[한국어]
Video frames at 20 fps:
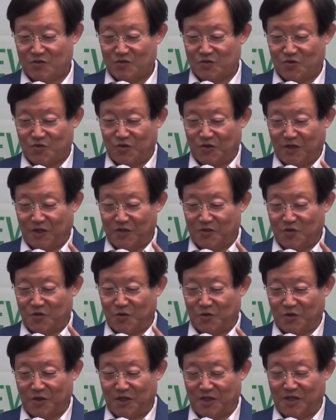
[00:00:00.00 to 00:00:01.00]

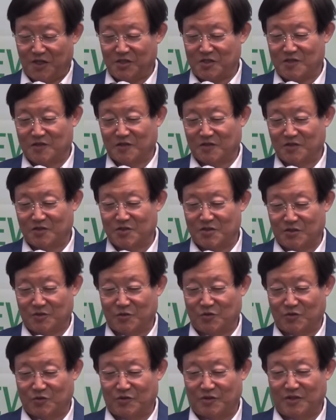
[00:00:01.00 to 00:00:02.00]
최초의
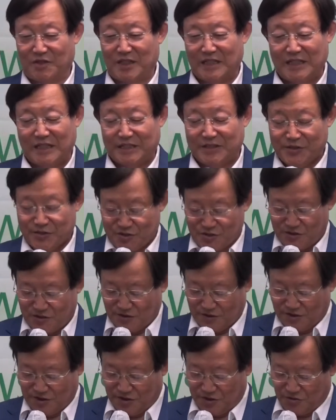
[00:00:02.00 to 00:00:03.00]
전투를
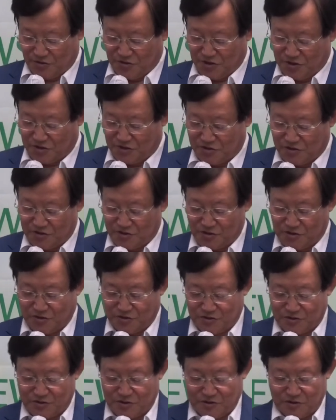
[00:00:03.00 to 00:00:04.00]
승리로 이끌어는
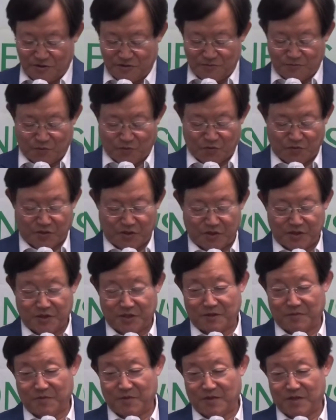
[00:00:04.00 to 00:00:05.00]
것을 보게
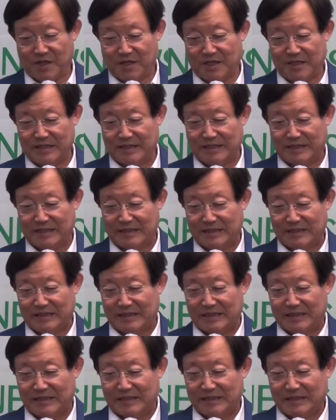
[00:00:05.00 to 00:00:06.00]
됩니다.
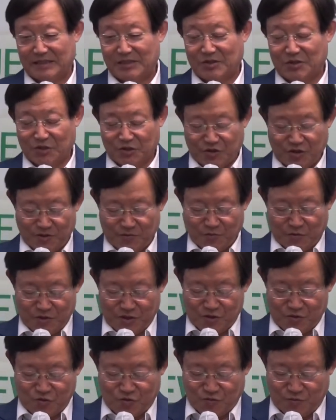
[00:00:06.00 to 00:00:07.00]
그
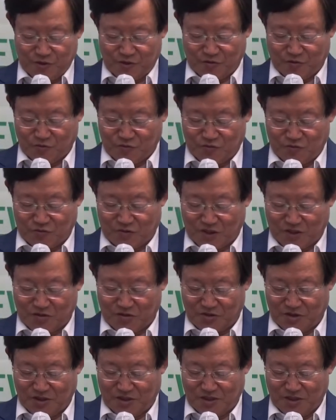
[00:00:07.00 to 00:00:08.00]
때문에 주변
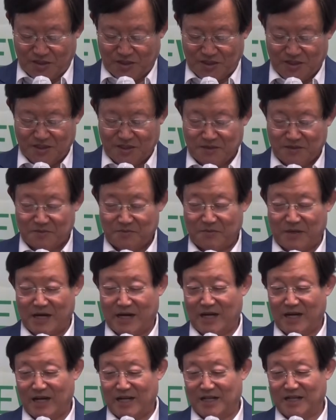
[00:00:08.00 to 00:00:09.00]
국가들이
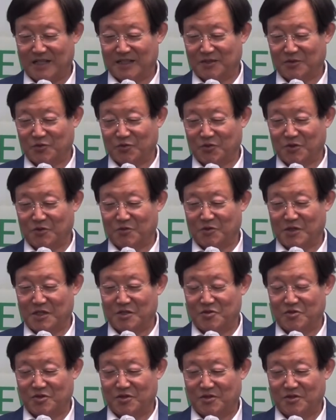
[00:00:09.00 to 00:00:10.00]
많이
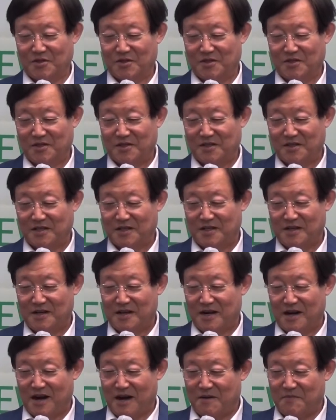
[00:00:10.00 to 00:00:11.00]
두려워하죠.
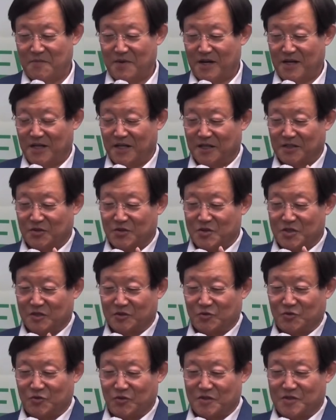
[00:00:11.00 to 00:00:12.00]
아말렉
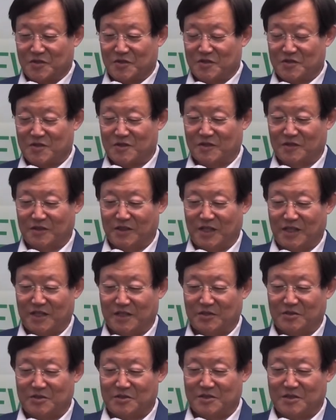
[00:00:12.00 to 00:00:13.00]
전투에서
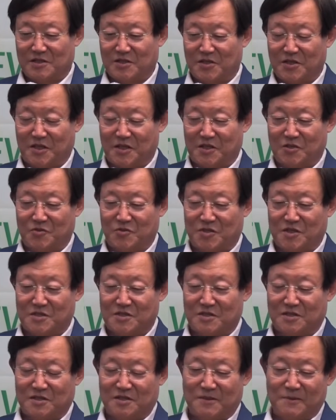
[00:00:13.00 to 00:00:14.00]
승리한 것을 계기로
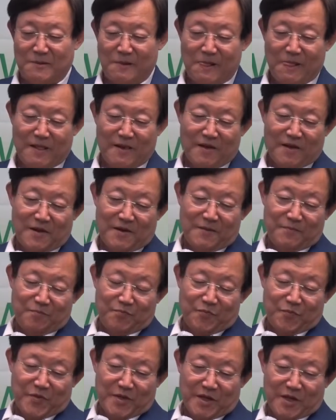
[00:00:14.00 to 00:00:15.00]
해서
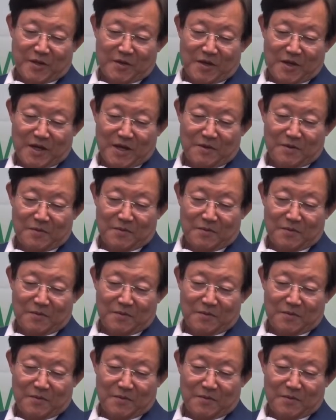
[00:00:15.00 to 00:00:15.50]
이